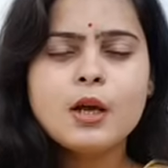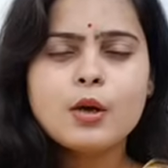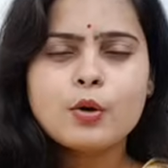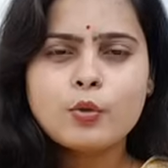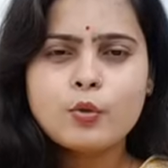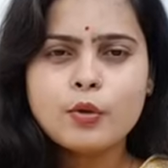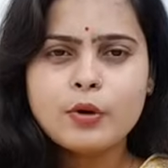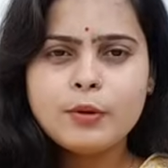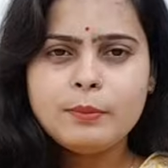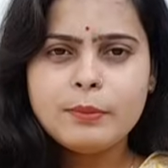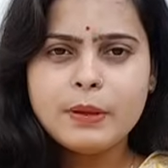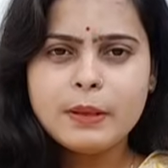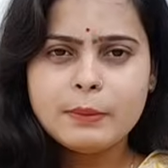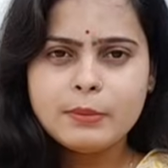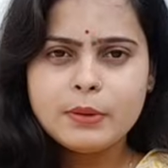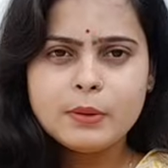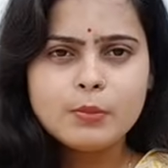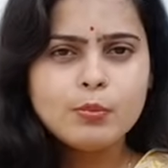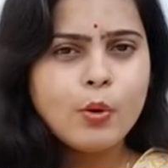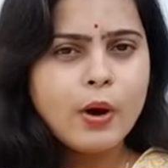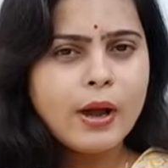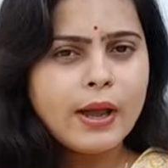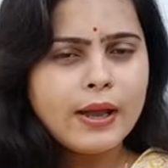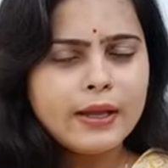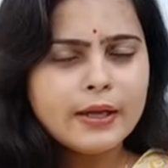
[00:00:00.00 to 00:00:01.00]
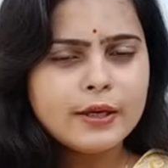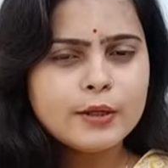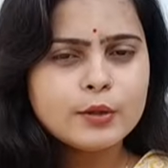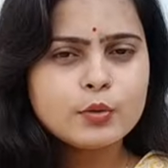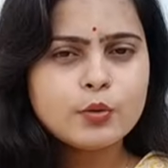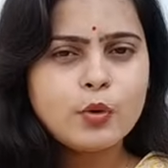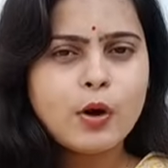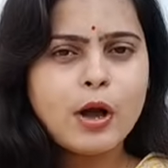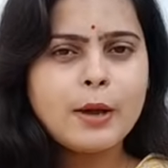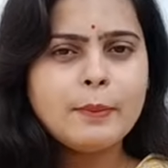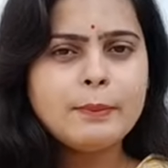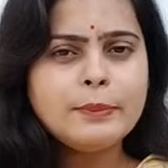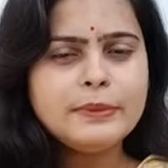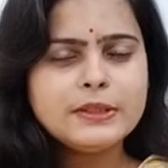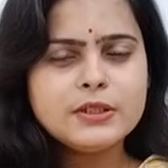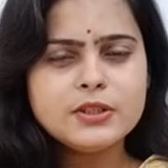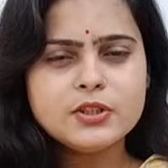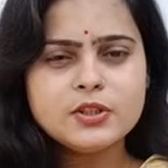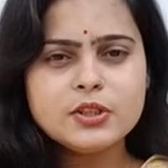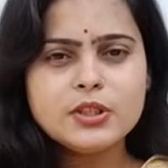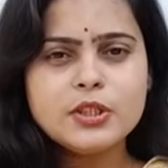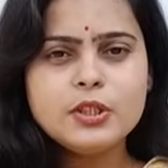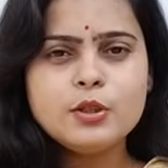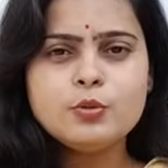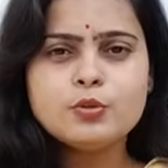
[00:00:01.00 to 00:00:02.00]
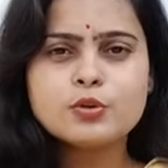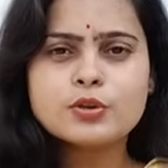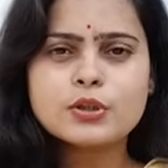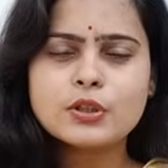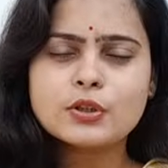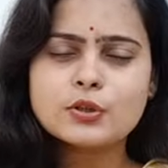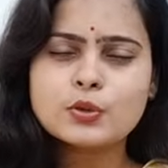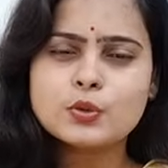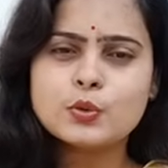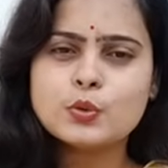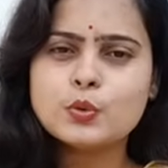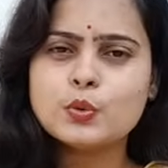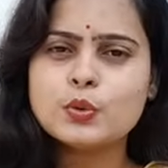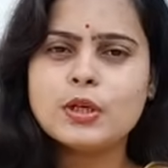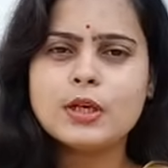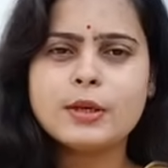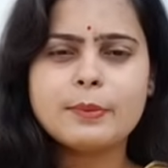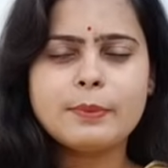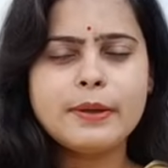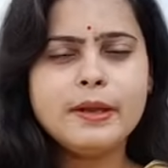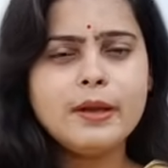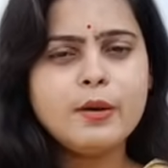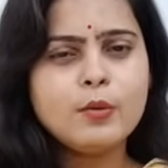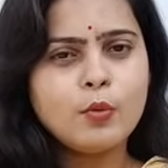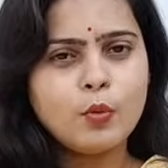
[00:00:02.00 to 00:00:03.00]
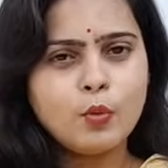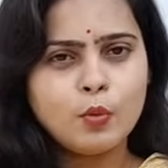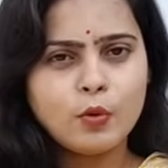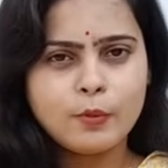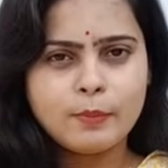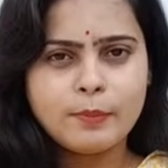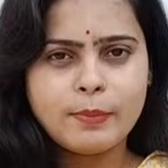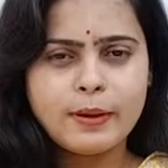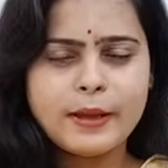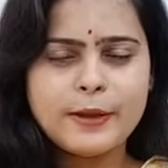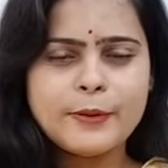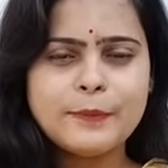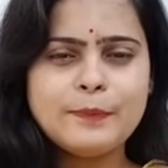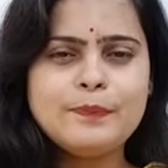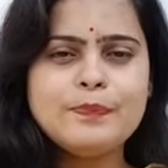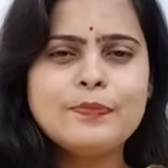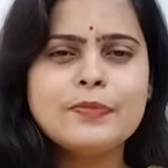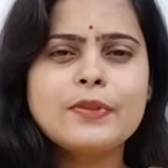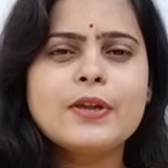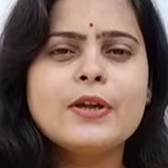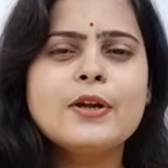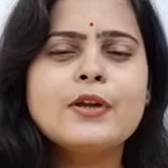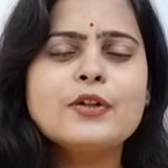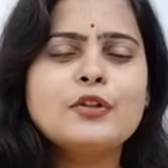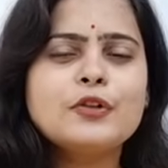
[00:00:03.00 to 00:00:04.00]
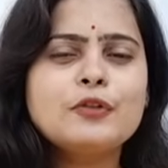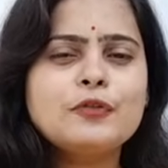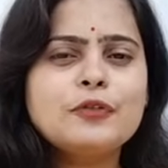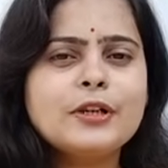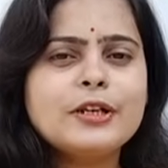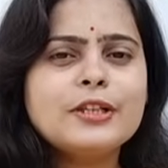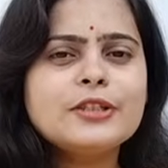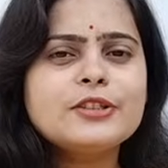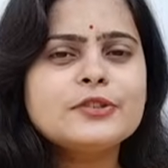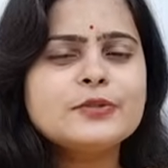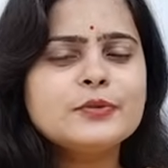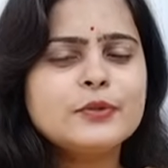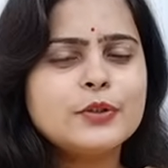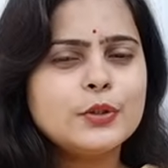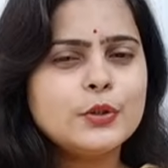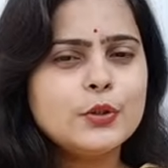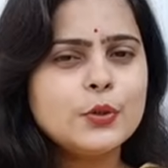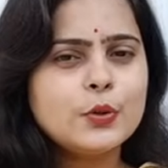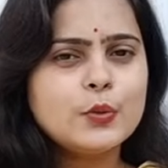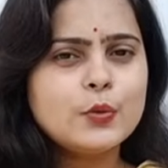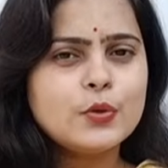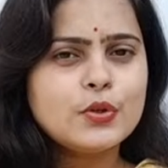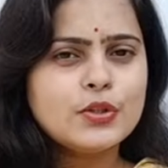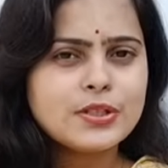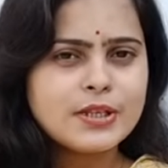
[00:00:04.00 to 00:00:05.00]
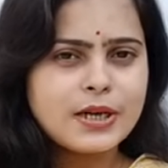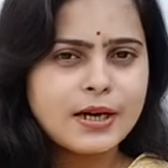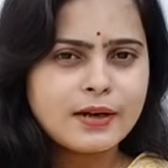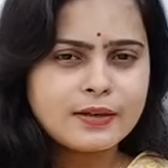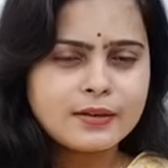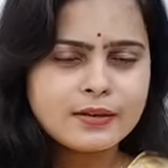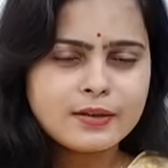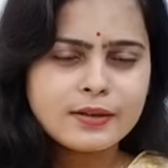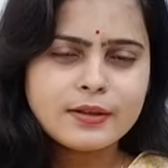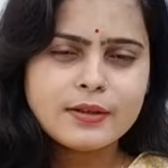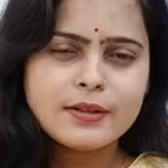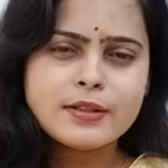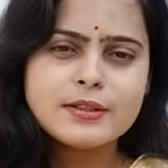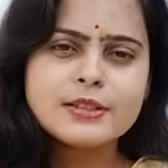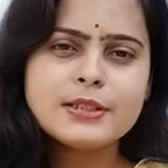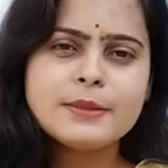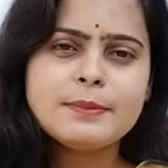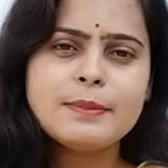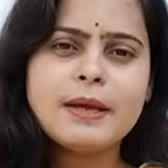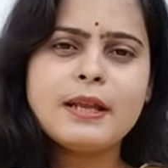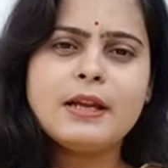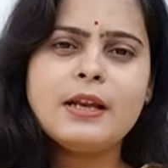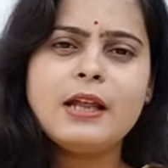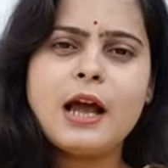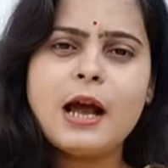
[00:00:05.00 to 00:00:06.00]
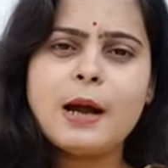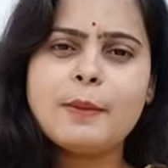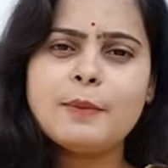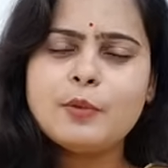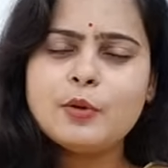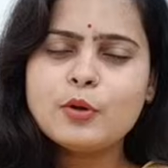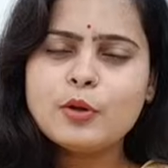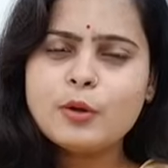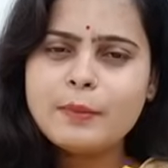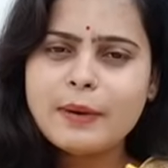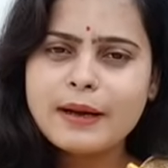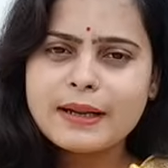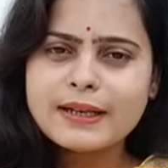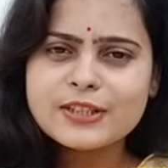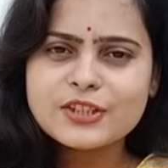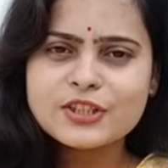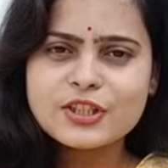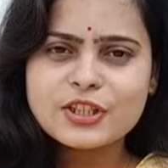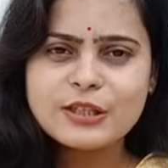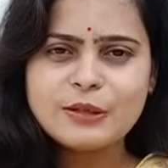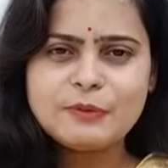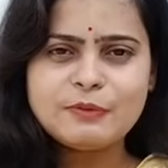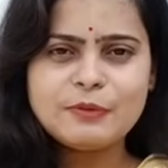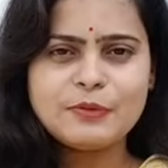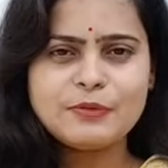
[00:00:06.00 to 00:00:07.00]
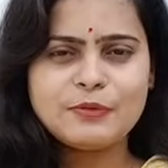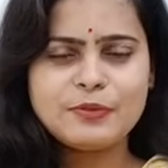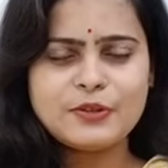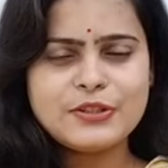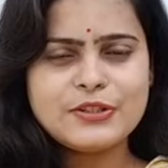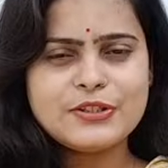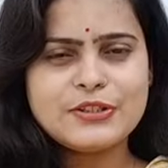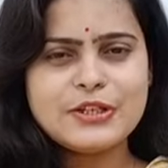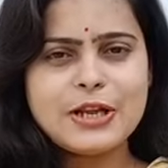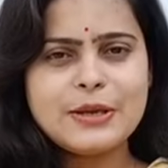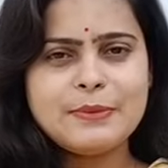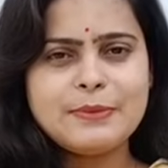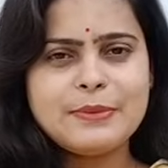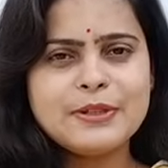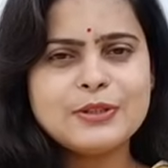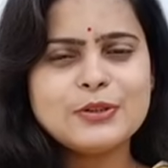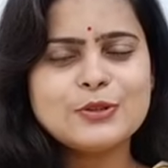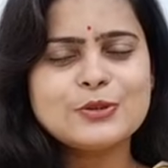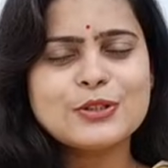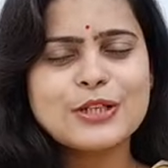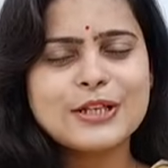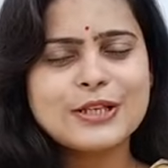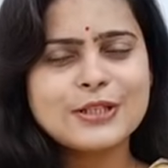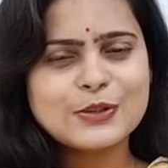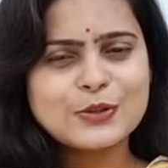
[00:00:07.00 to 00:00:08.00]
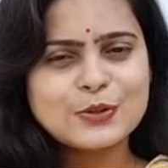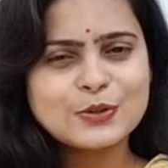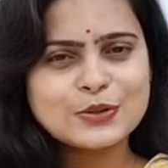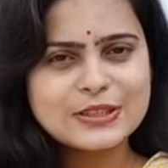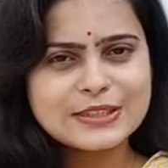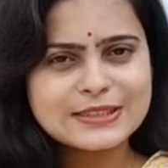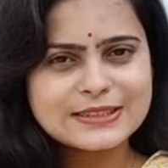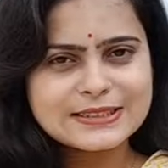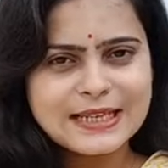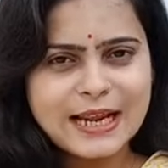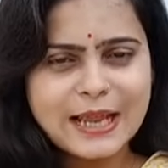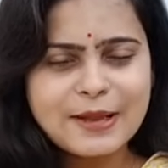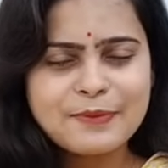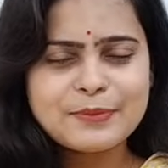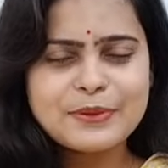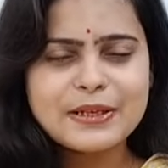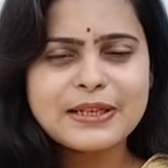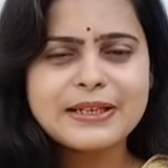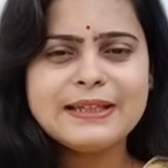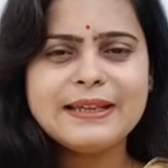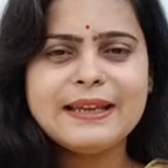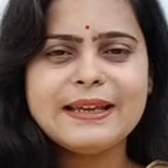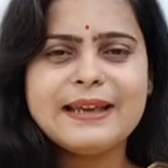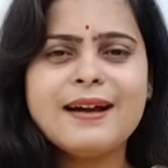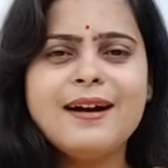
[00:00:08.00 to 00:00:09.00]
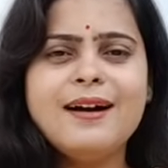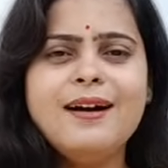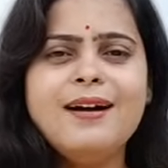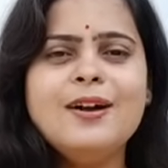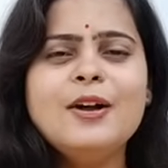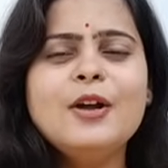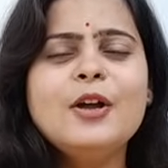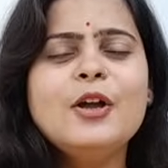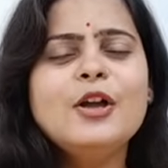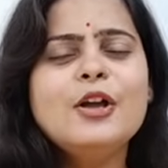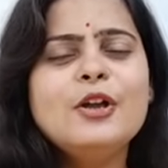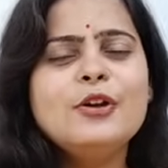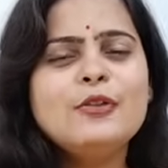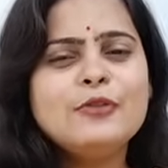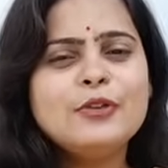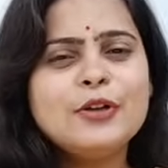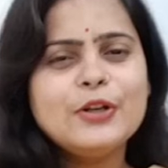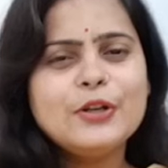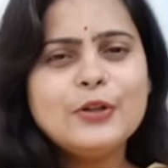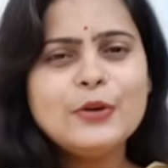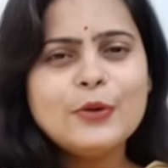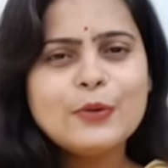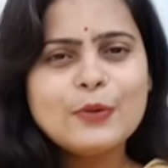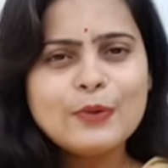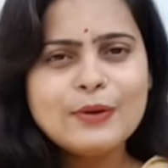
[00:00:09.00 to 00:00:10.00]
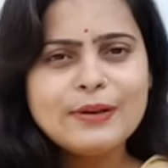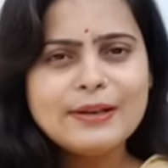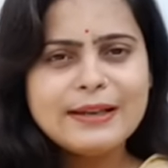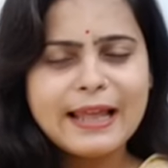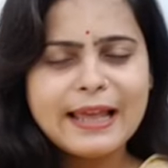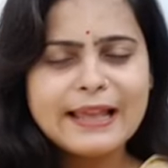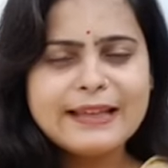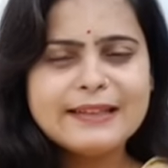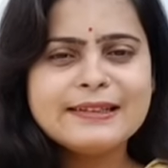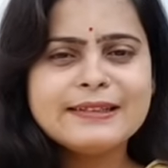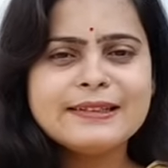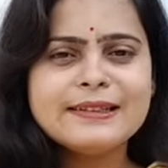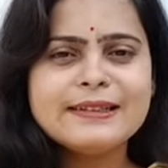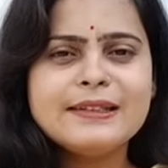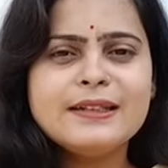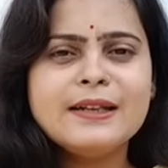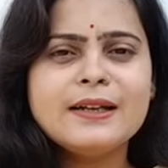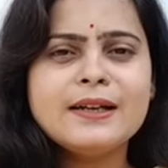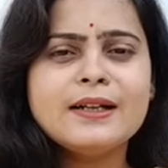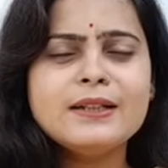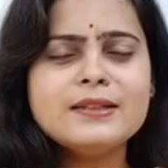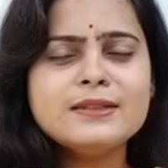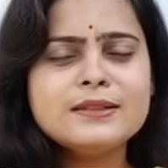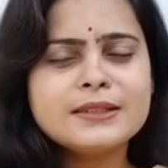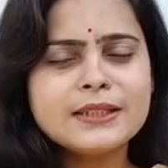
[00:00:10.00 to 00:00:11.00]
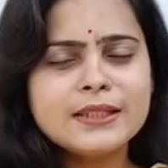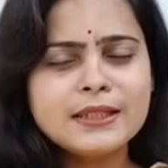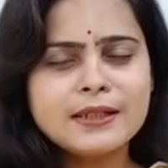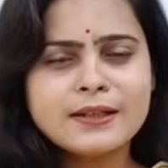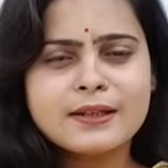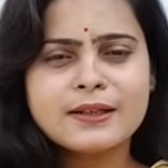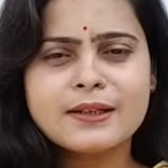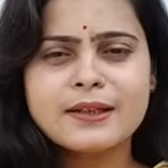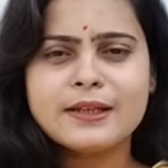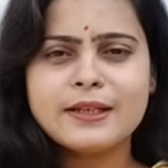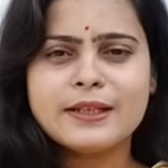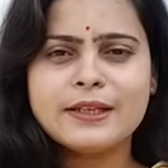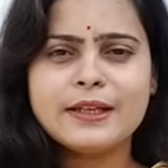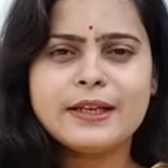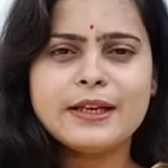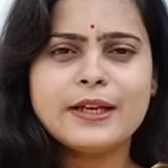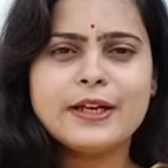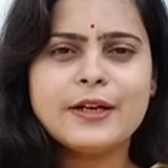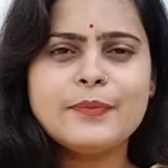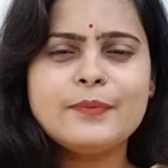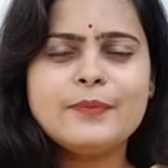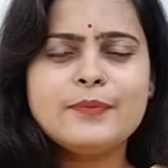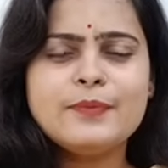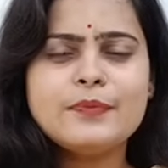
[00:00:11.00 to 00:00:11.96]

कोई बेबी बॉय है तो आप इजली उसका सुसु घर पे खोल पाएँ तो फ्रेंड्स वीडियो को स्टार्ट करने से पहले आप लोग हमारे चैनल पे फर्स्ट टाइम है तो चैनल को सब्सक्राइब करिएगा वीडियो को लाइक करिएगा शेयर करिएगा